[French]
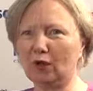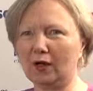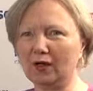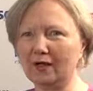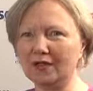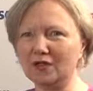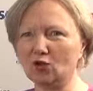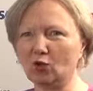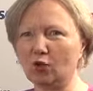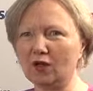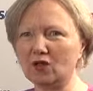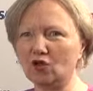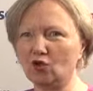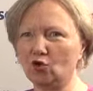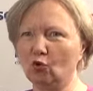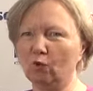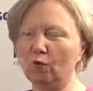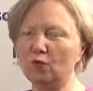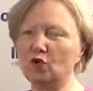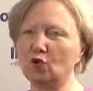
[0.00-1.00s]
la
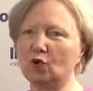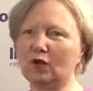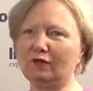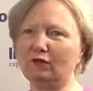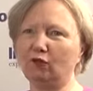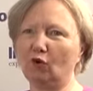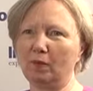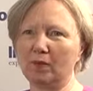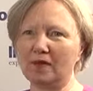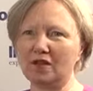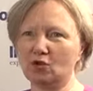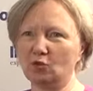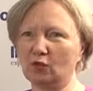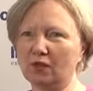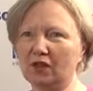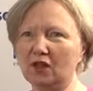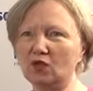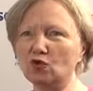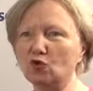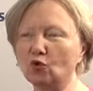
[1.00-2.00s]
restauration, puisque la formation
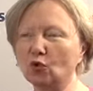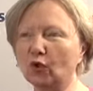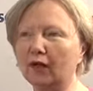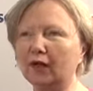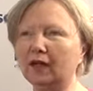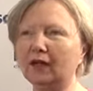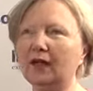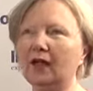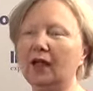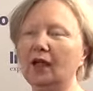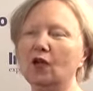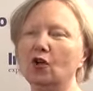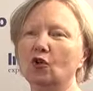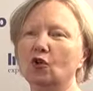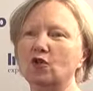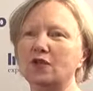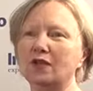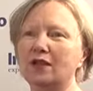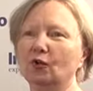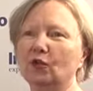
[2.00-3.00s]
est assurée,
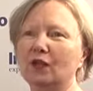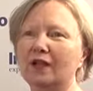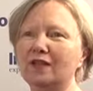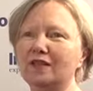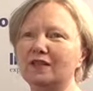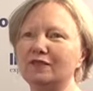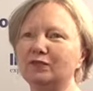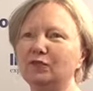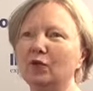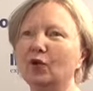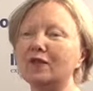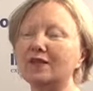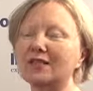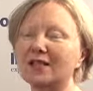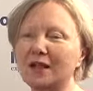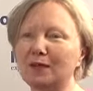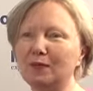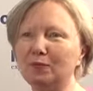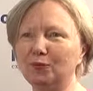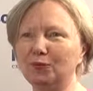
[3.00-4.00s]
que c'est relativement
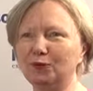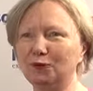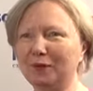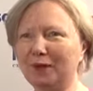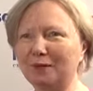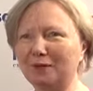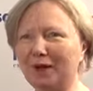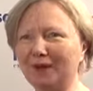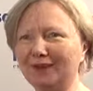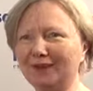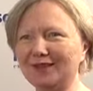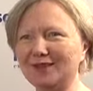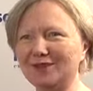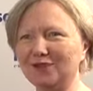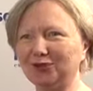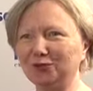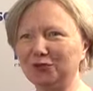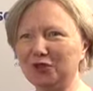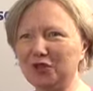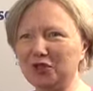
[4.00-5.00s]
simple de préparer des
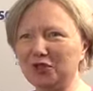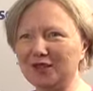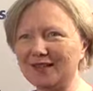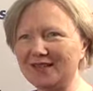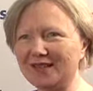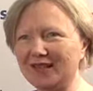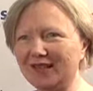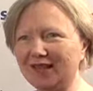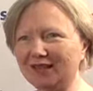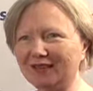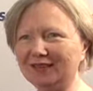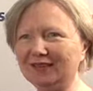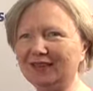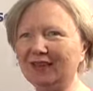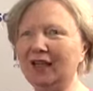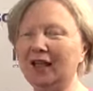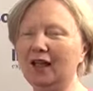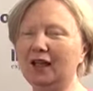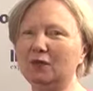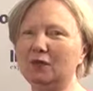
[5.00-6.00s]
sandwichs et des
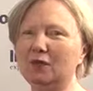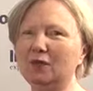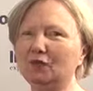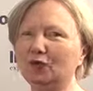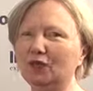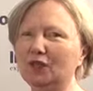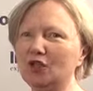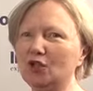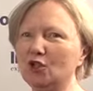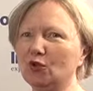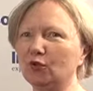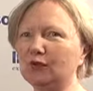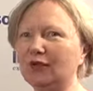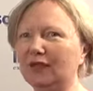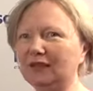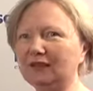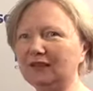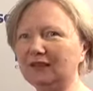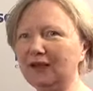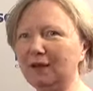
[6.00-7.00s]
salades, mais il faut des gens
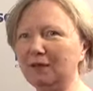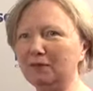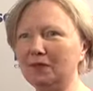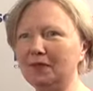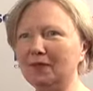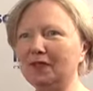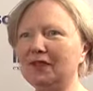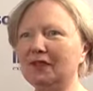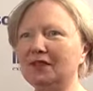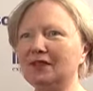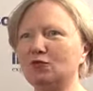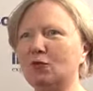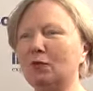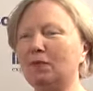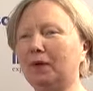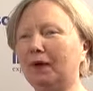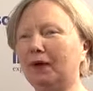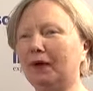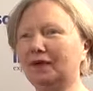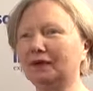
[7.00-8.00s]
très dynamiques, qui
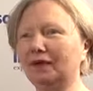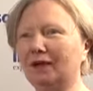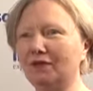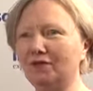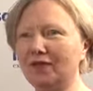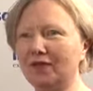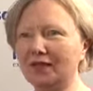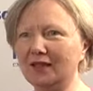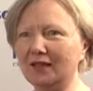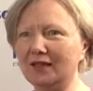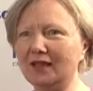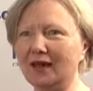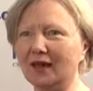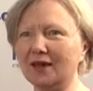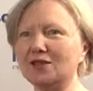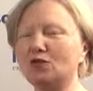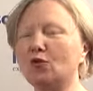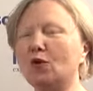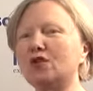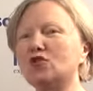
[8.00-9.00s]
soient prêts à travailler. La
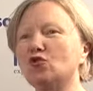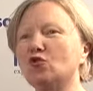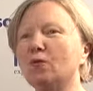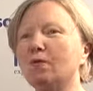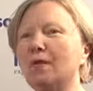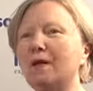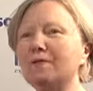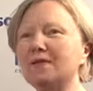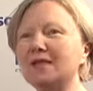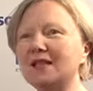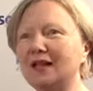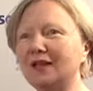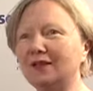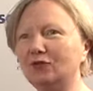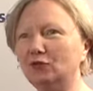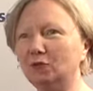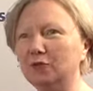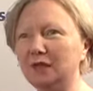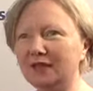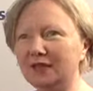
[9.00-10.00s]
restauration, même celle
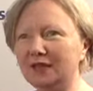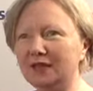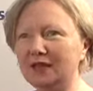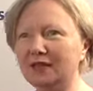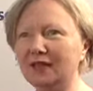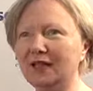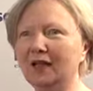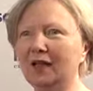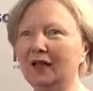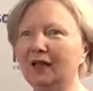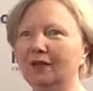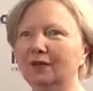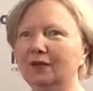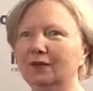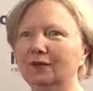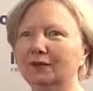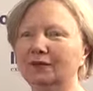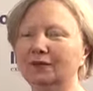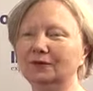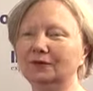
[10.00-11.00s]
du midi,
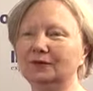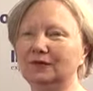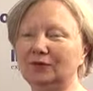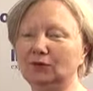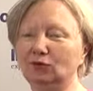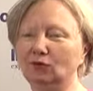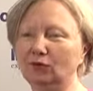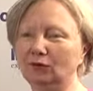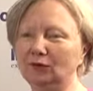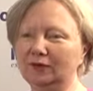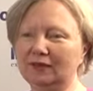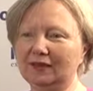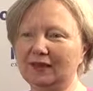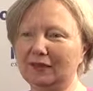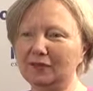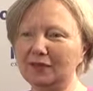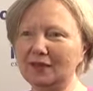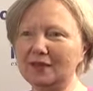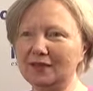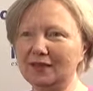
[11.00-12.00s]
euh, c'est
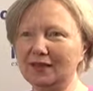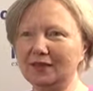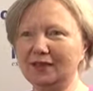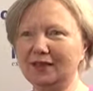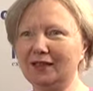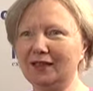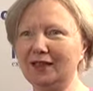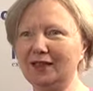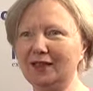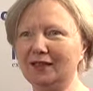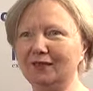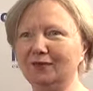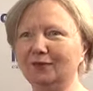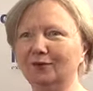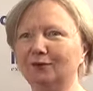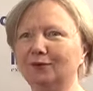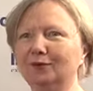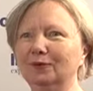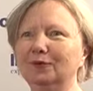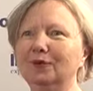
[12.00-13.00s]
un métier qui est,
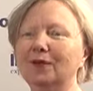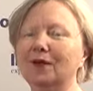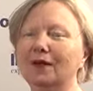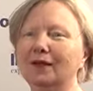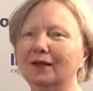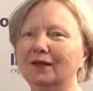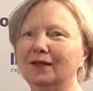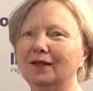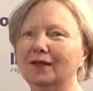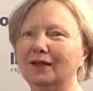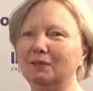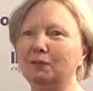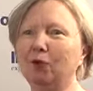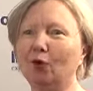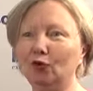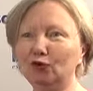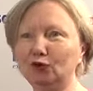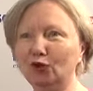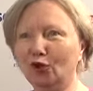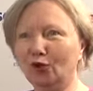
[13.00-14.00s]
euh, qui est
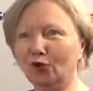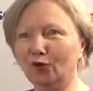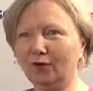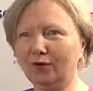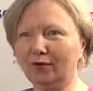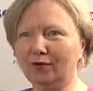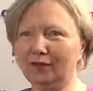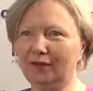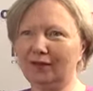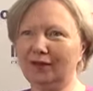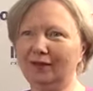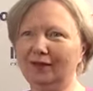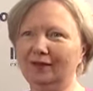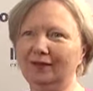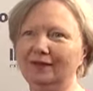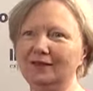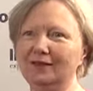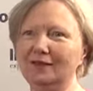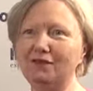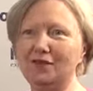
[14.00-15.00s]
prenant
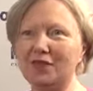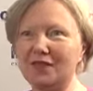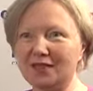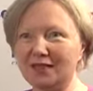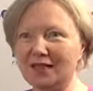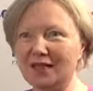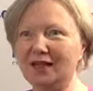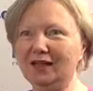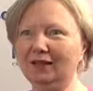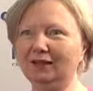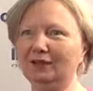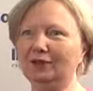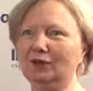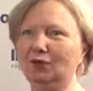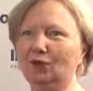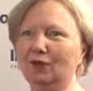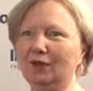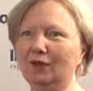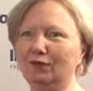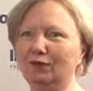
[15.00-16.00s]
et difficile,
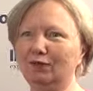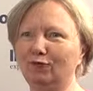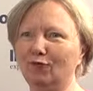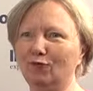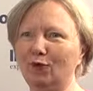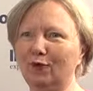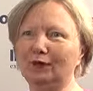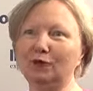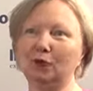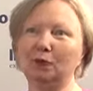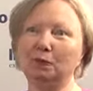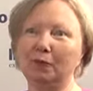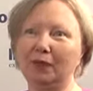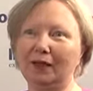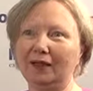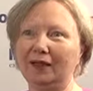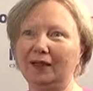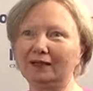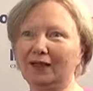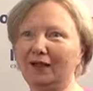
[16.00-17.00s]
donc il faut être
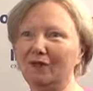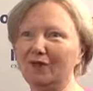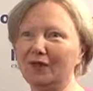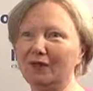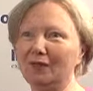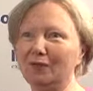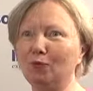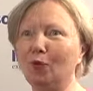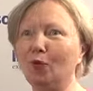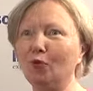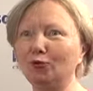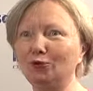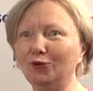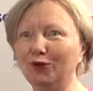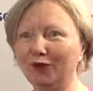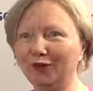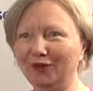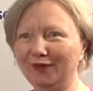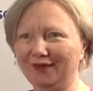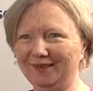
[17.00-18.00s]
prêt à travailler beaucoup
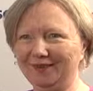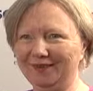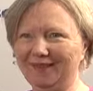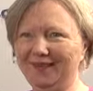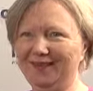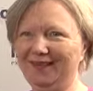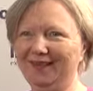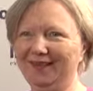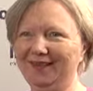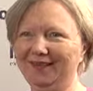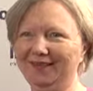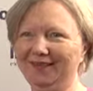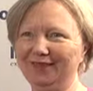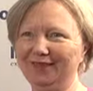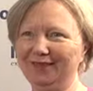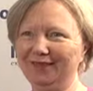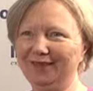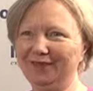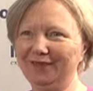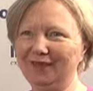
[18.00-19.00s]
d'heures.
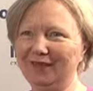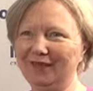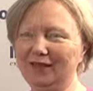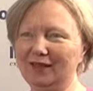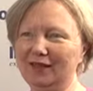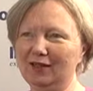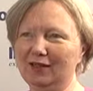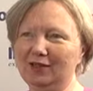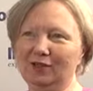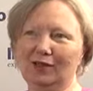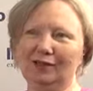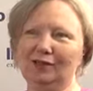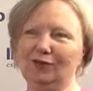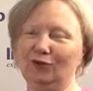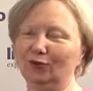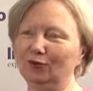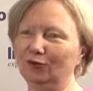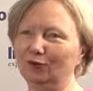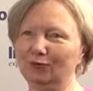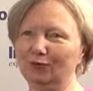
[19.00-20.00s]
Euh, et
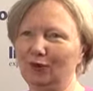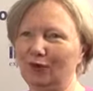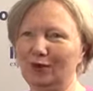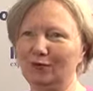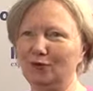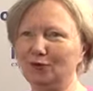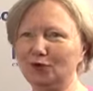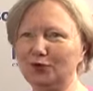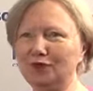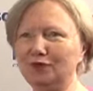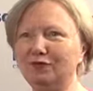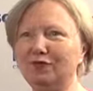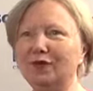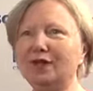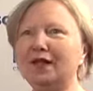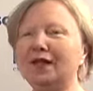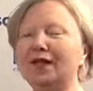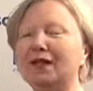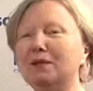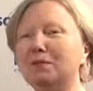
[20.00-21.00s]
être euh, voilà,
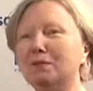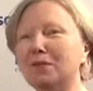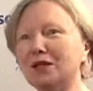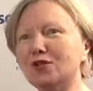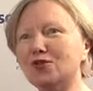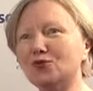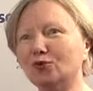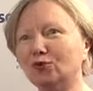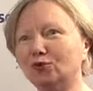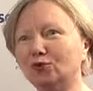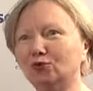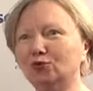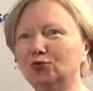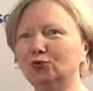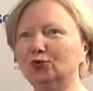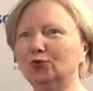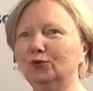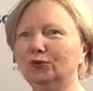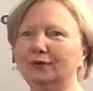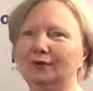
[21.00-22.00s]
motivé et aimer
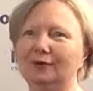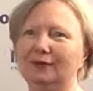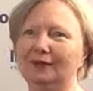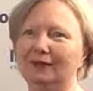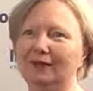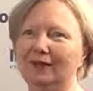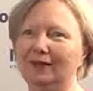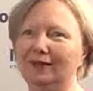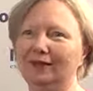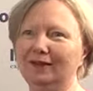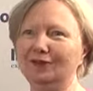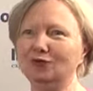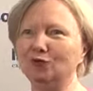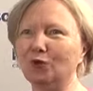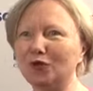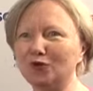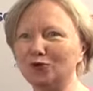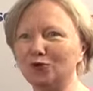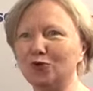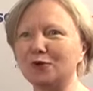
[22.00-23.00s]
surtout euh, la,
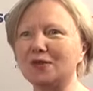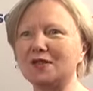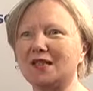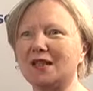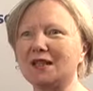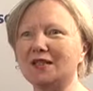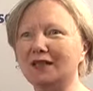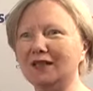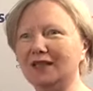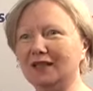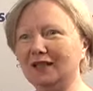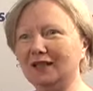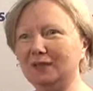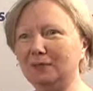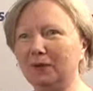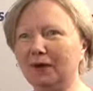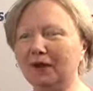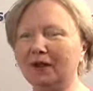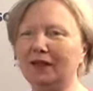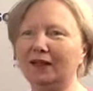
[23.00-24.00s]
nourriture saine et
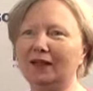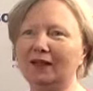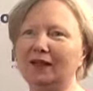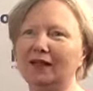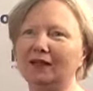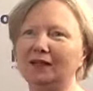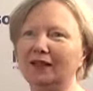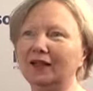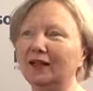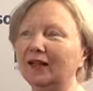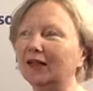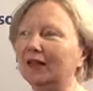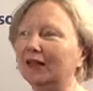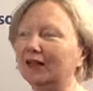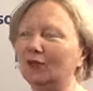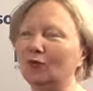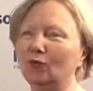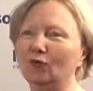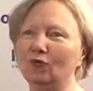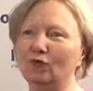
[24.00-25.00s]
équilibrée et
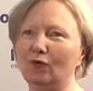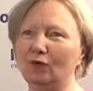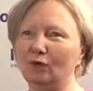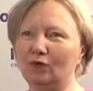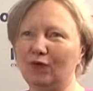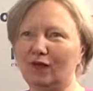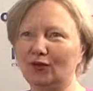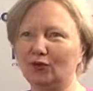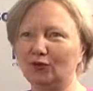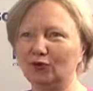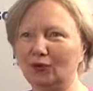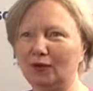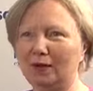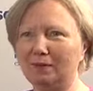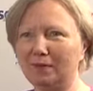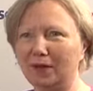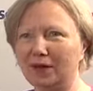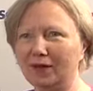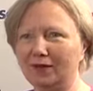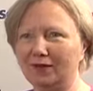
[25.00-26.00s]
adhérer aux, aux valeurs de
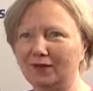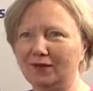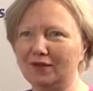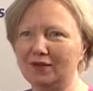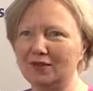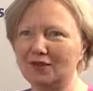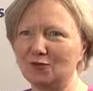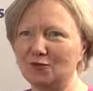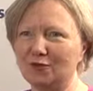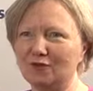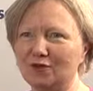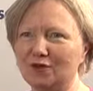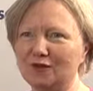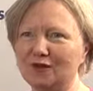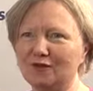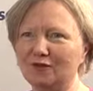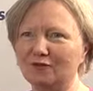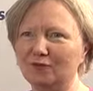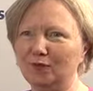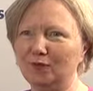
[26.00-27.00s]
la marque qui sont
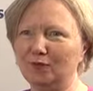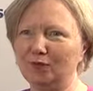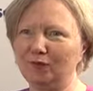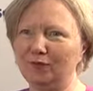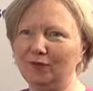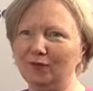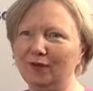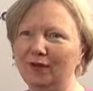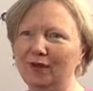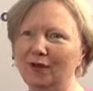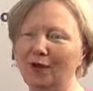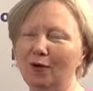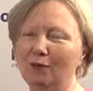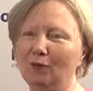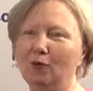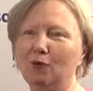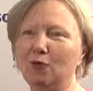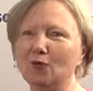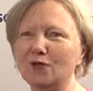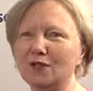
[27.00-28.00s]
effectivement
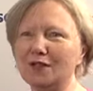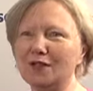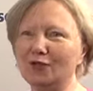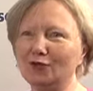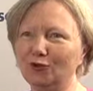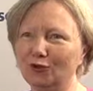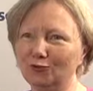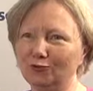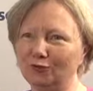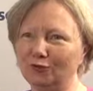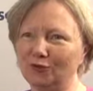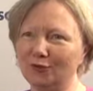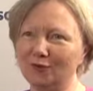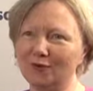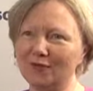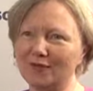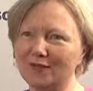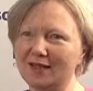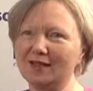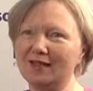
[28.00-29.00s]
proposer une
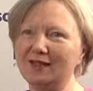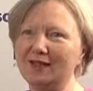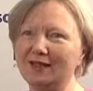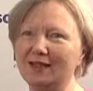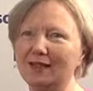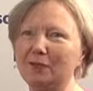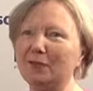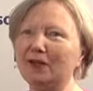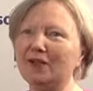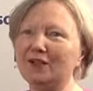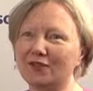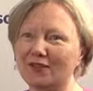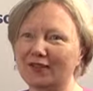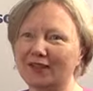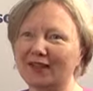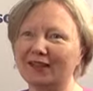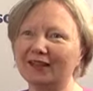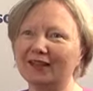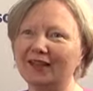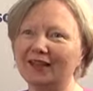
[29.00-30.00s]
offre saine et équilibrée dans
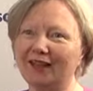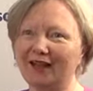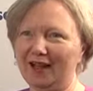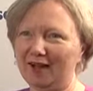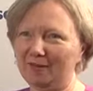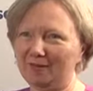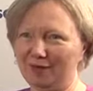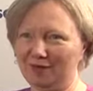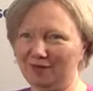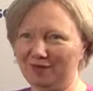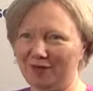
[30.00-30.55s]
un cadre agréable.